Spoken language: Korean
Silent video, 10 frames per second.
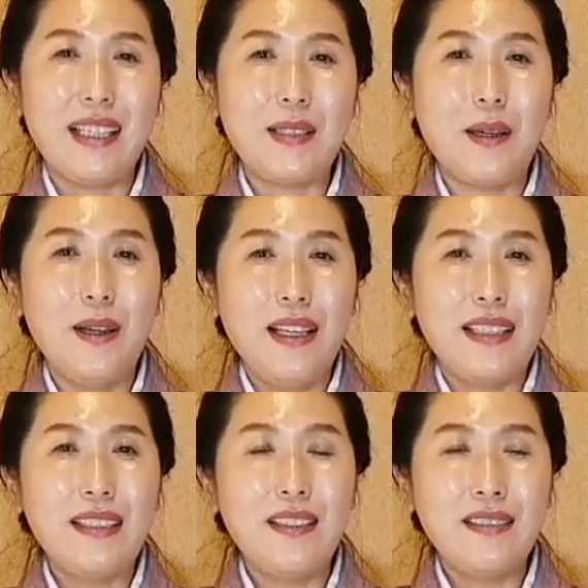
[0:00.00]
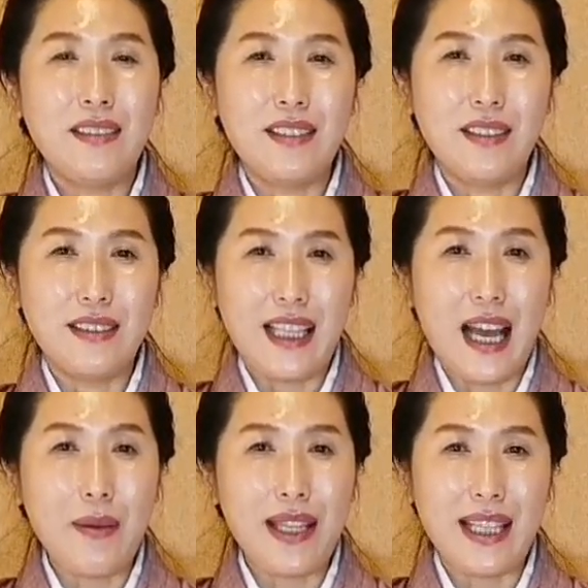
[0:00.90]
그래서 그런
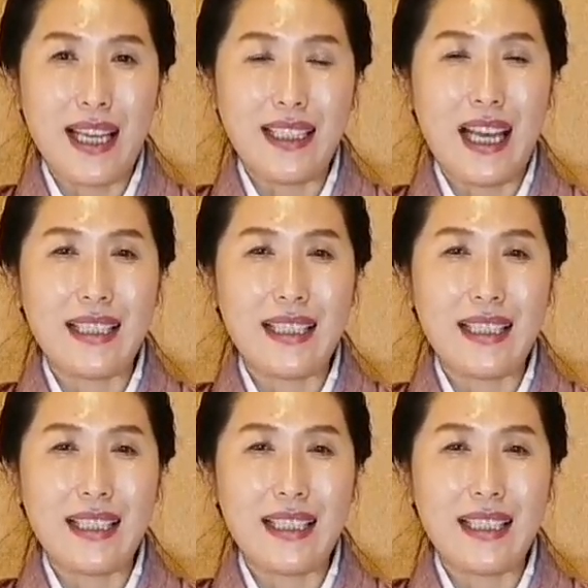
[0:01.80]
어떤 다회나